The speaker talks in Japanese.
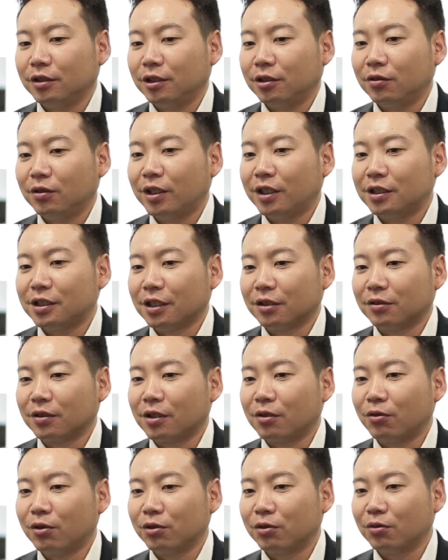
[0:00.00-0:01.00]
インドネシアと
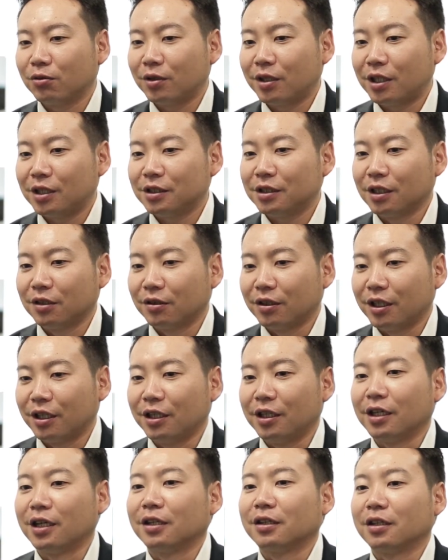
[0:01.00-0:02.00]
かこういう東南アジアの
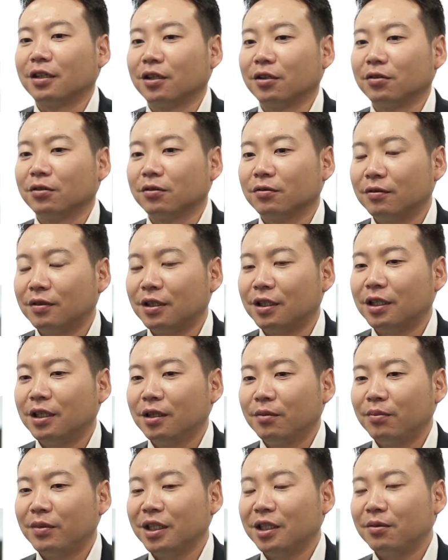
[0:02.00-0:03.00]
エリアっていうのは
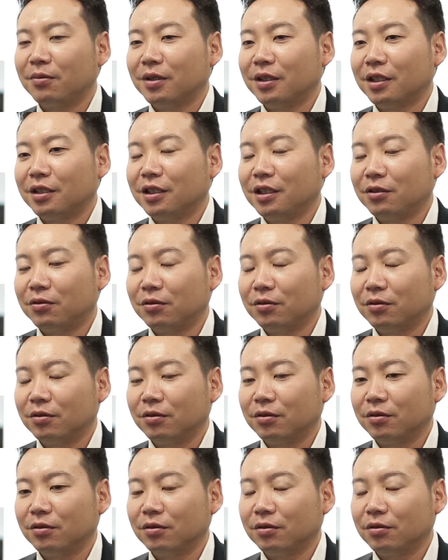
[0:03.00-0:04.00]
まだまだ日
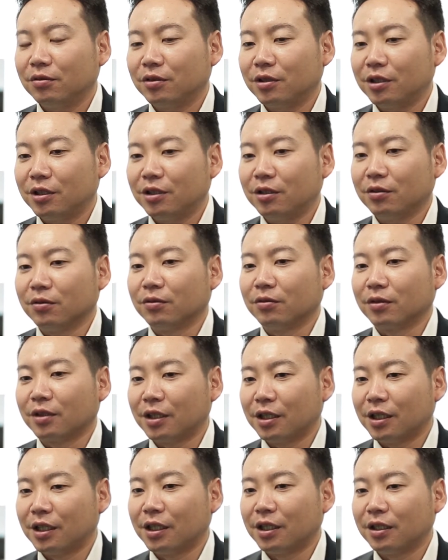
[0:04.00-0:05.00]
本の企業
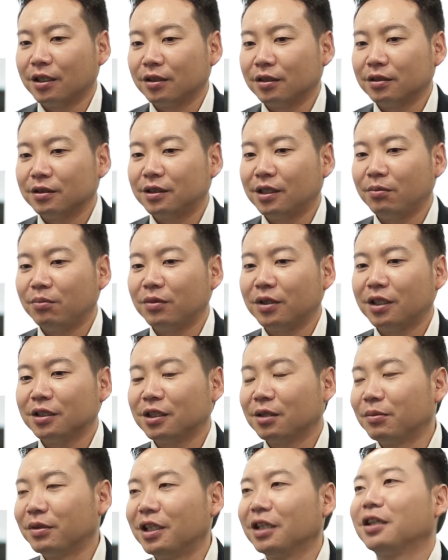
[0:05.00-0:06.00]
が全部が
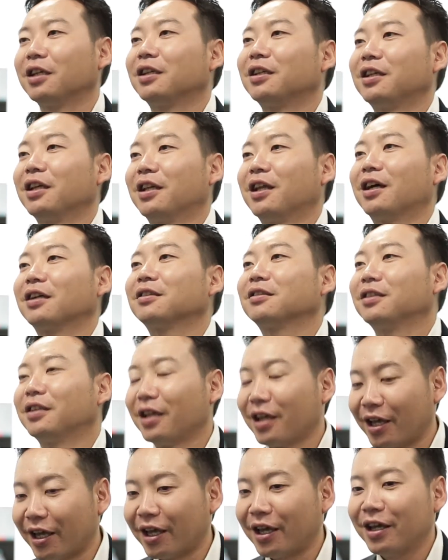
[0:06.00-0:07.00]
全部出てきてなく
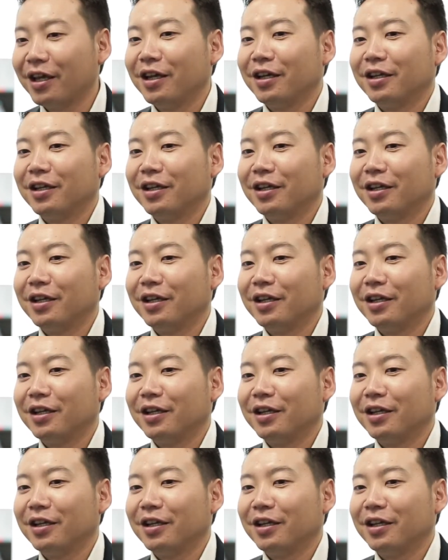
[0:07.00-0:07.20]
て、